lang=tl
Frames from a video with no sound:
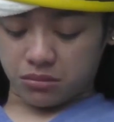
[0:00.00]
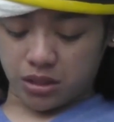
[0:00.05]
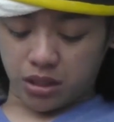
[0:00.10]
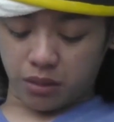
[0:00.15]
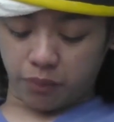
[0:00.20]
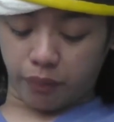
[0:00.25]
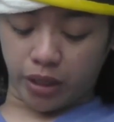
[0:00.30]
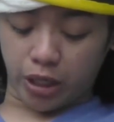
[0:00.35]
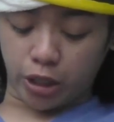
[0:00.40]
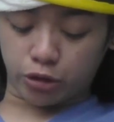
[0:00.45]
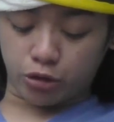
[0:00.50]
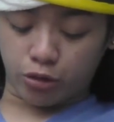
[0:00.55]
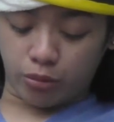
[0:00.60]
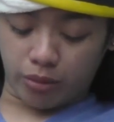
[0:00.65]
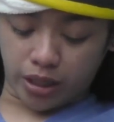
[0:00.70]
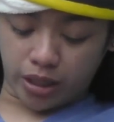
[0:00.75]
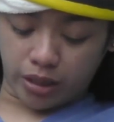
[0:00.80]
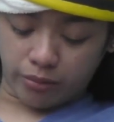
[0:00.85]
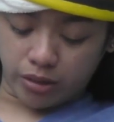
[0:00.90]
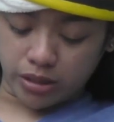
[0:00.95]
Sa
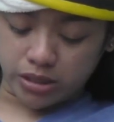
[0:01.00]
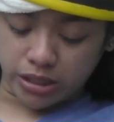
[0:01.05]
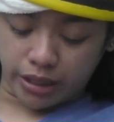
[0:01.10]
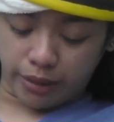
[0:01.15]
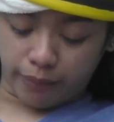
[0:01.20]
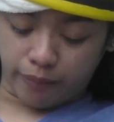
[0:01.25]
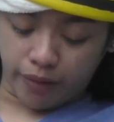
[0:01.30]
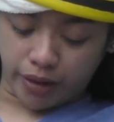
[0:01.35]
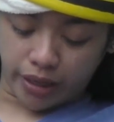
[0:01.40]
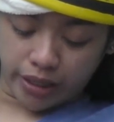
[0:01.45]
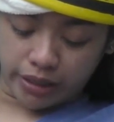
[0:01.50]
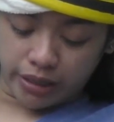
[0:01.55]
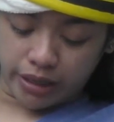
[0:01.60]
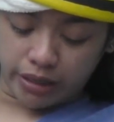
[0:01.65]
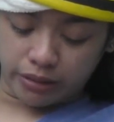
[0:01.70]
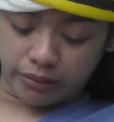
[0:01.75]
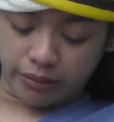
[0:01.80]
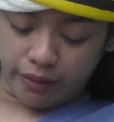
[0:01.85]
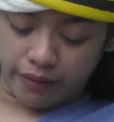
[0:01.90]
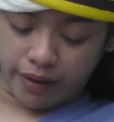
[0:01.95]
patuloy na pagiging
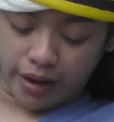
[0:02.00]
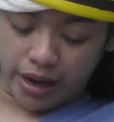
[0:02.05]
emosyonal ng